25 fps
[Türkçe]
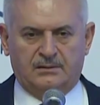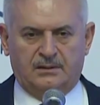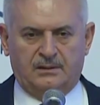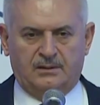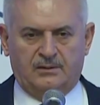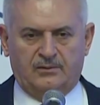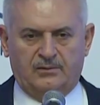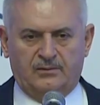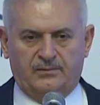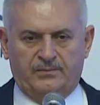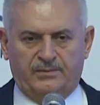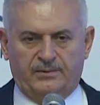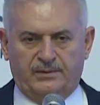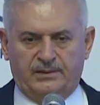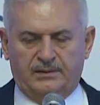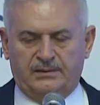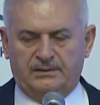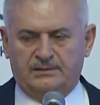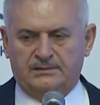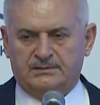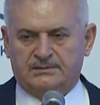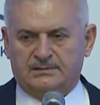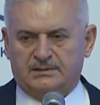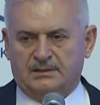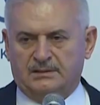Avrupa
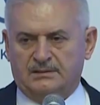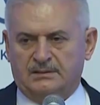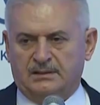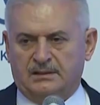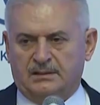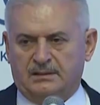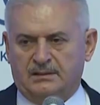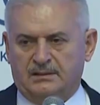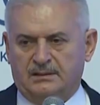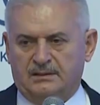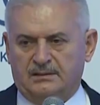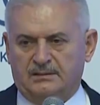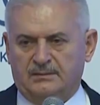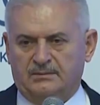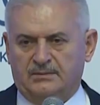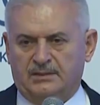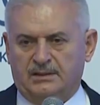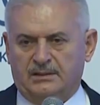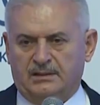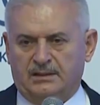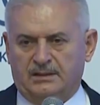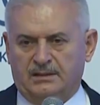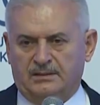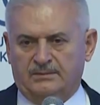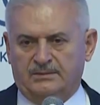İnsan Hakları
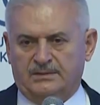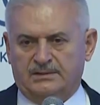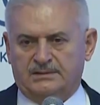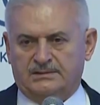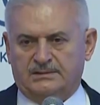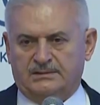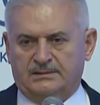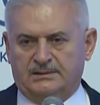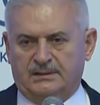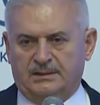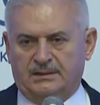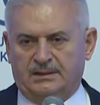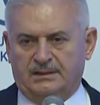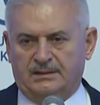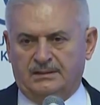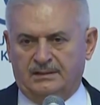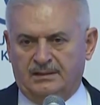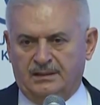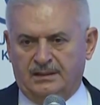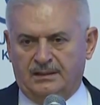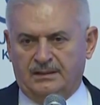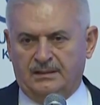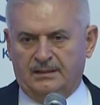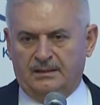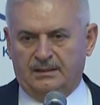Mahkemesi'ne
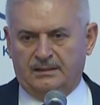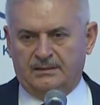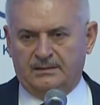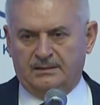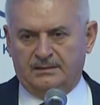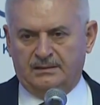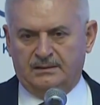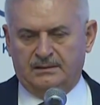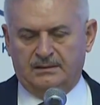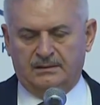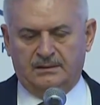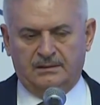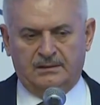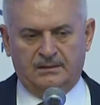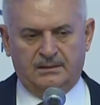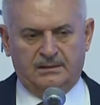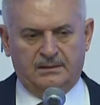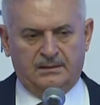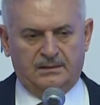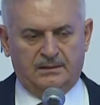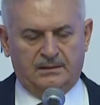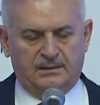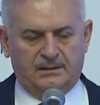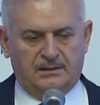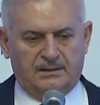gidenler
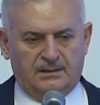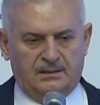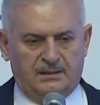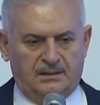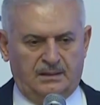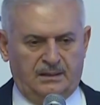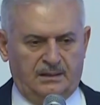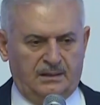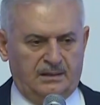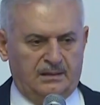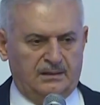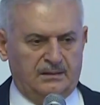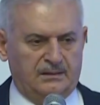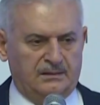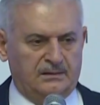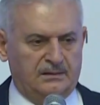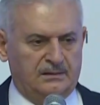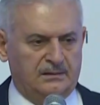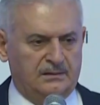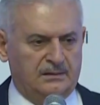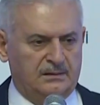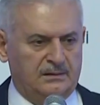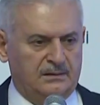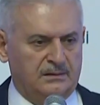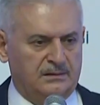aynen
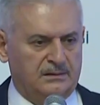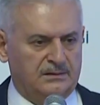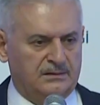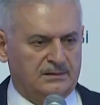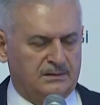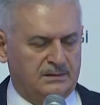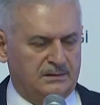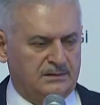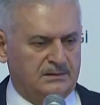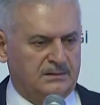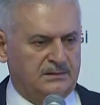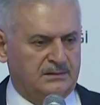işte